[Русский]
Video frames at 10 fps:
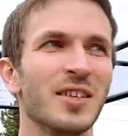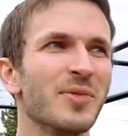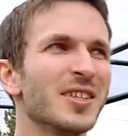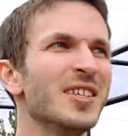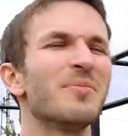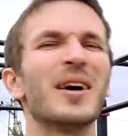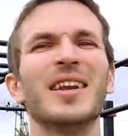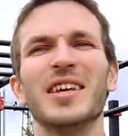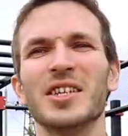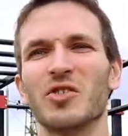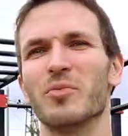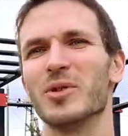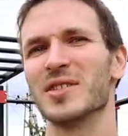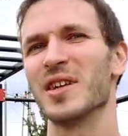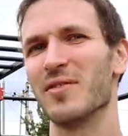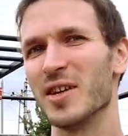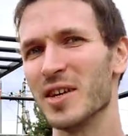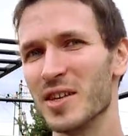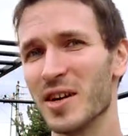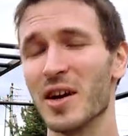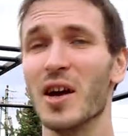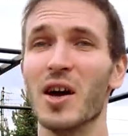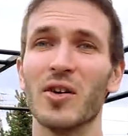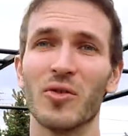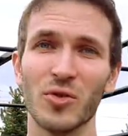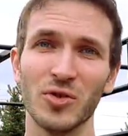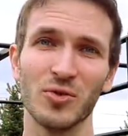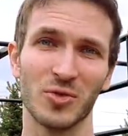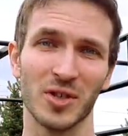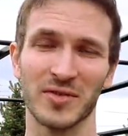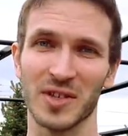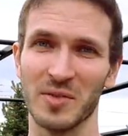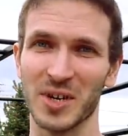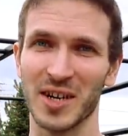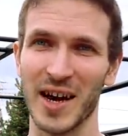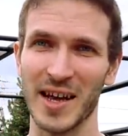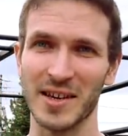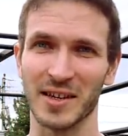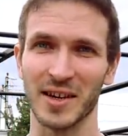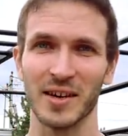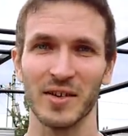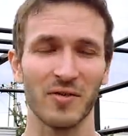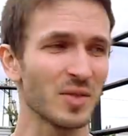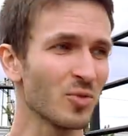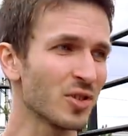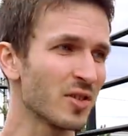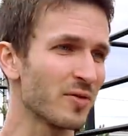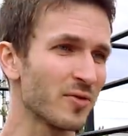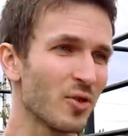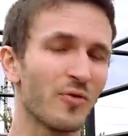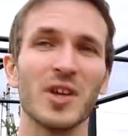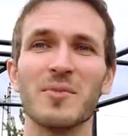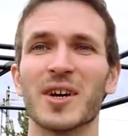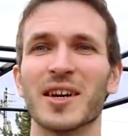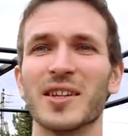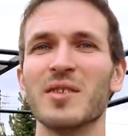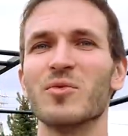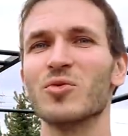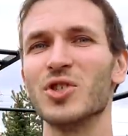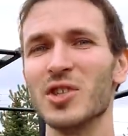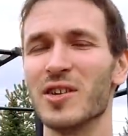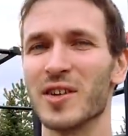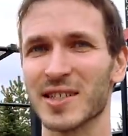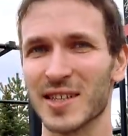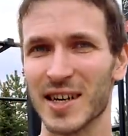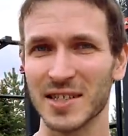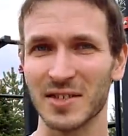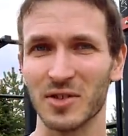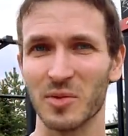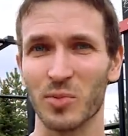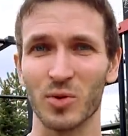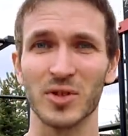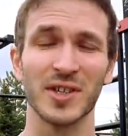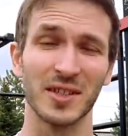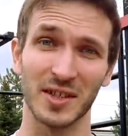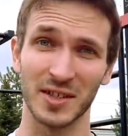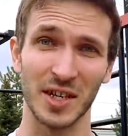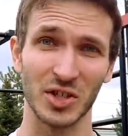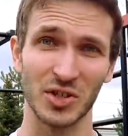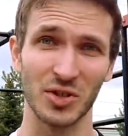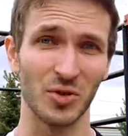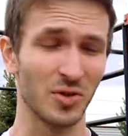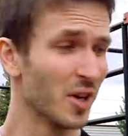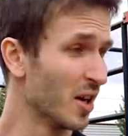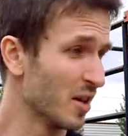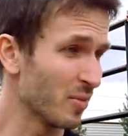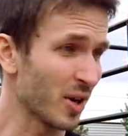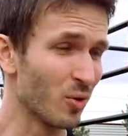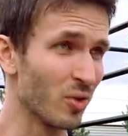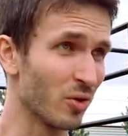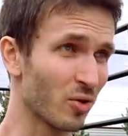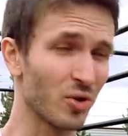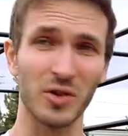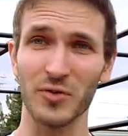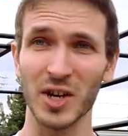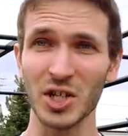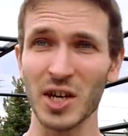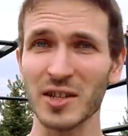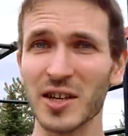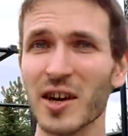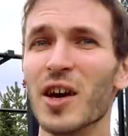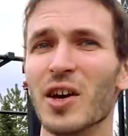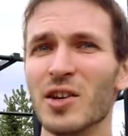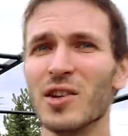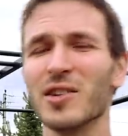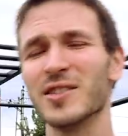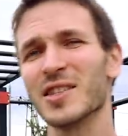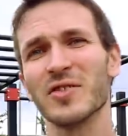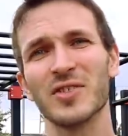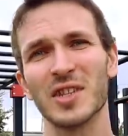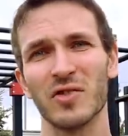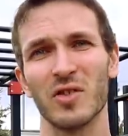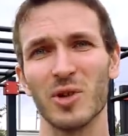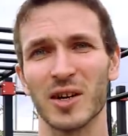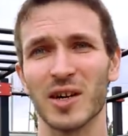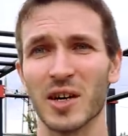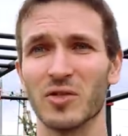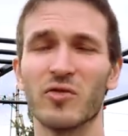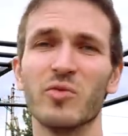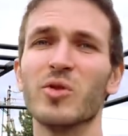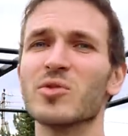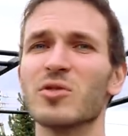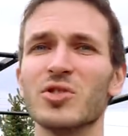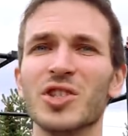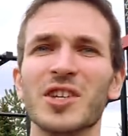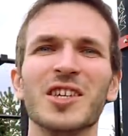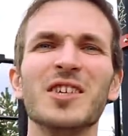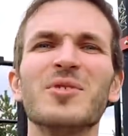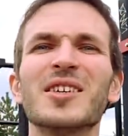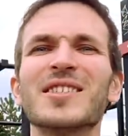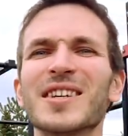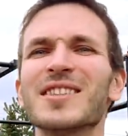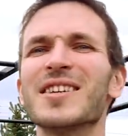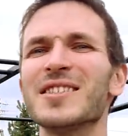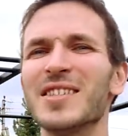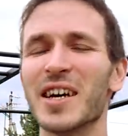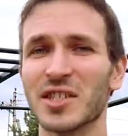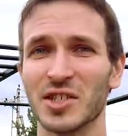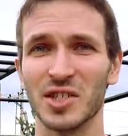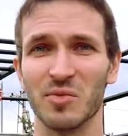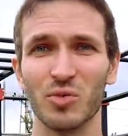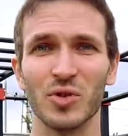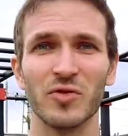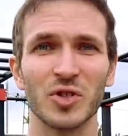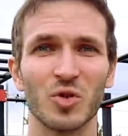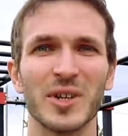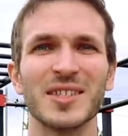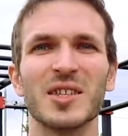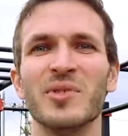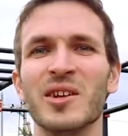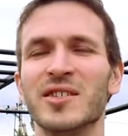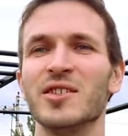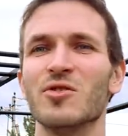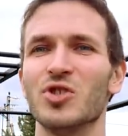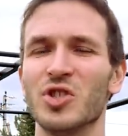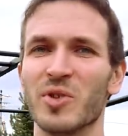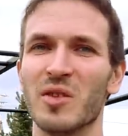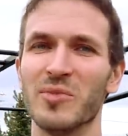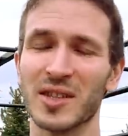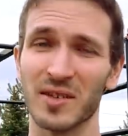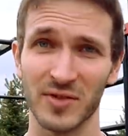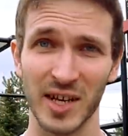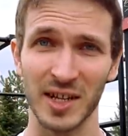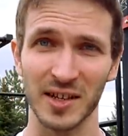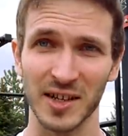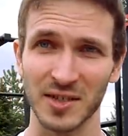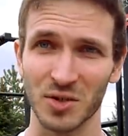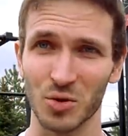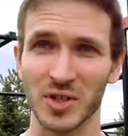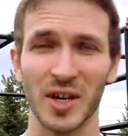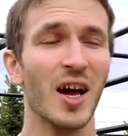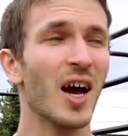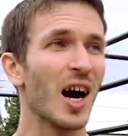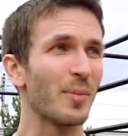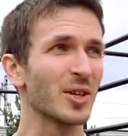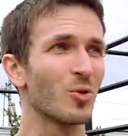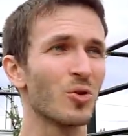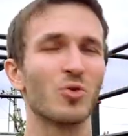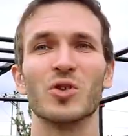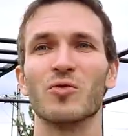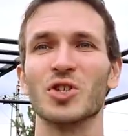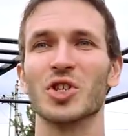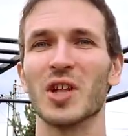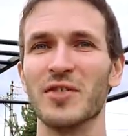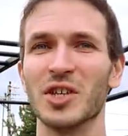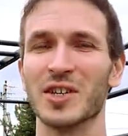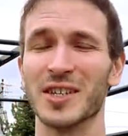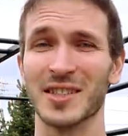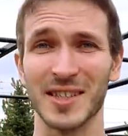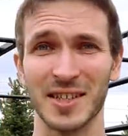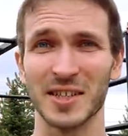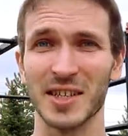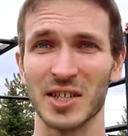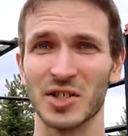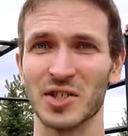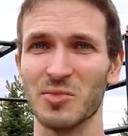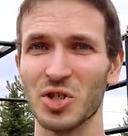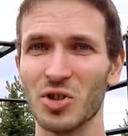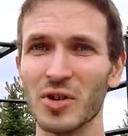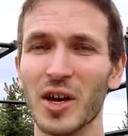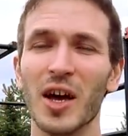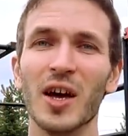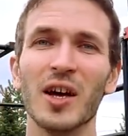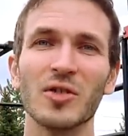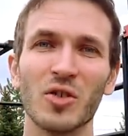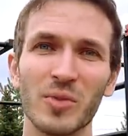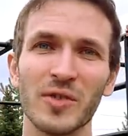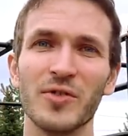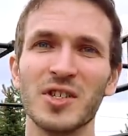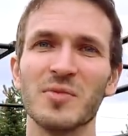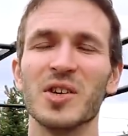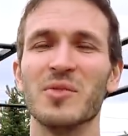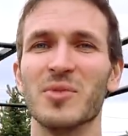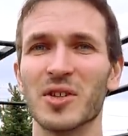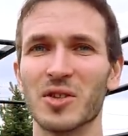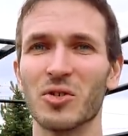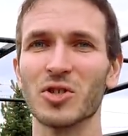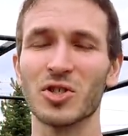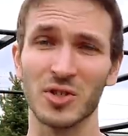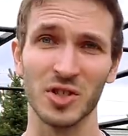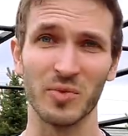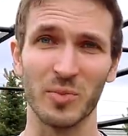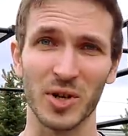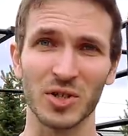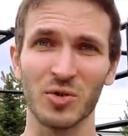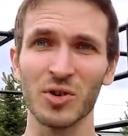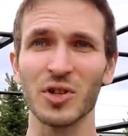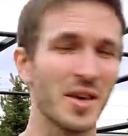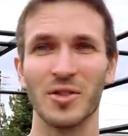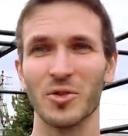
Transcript: имеет ни малейшего представления о ньютоновской механике. Возможно, в то время, когда ему учитель рассказывал про центр тяжести, он прогуливал уроки в качалке или где-то витал в облаках. Но в любом случае, именно центр тяжести будет выступать стабилизирующим элементом в данной конструкции. А поскольку у его человечка этот центр тяжести смещен, то мы видим именно то, что с ним и происходит, и